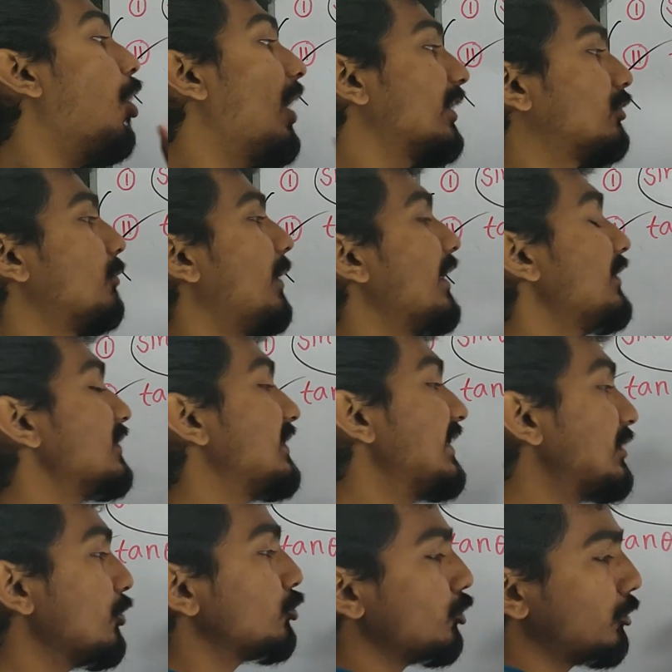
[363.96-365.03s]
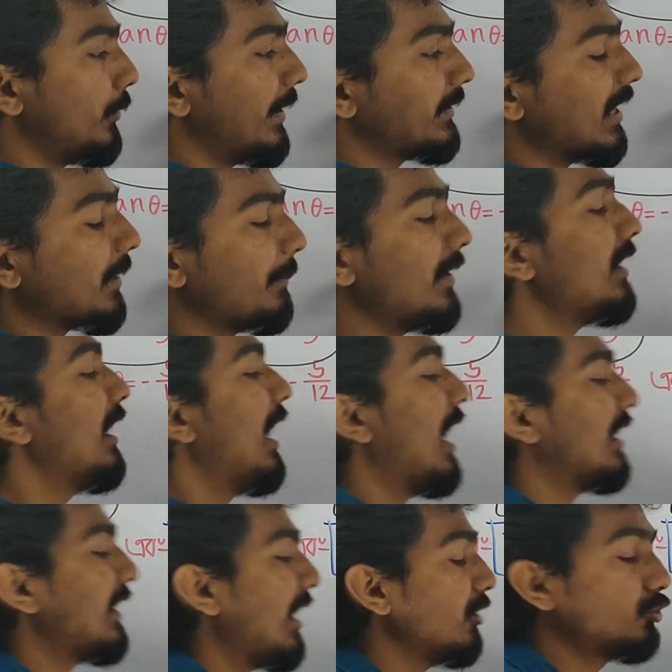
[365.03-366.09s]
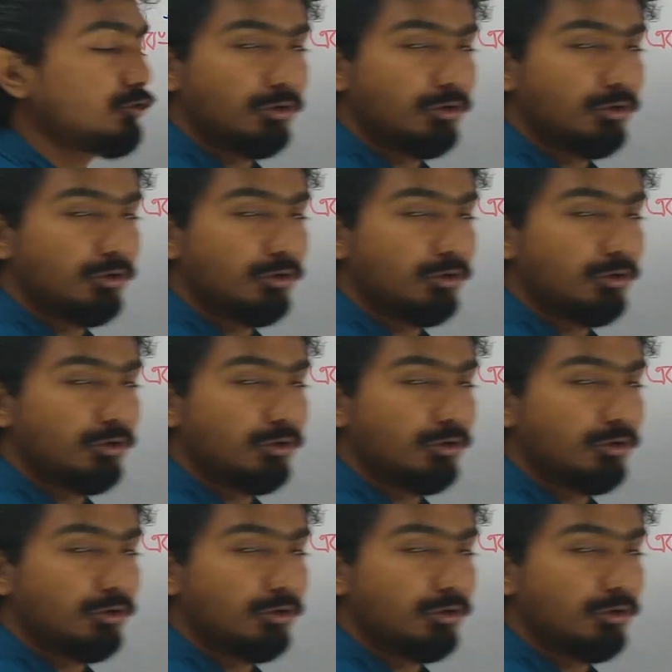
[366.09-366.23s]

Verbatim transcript: হয় তোমার দ্বিতীয় চতুর্ভাগে থাকবে আর না হয়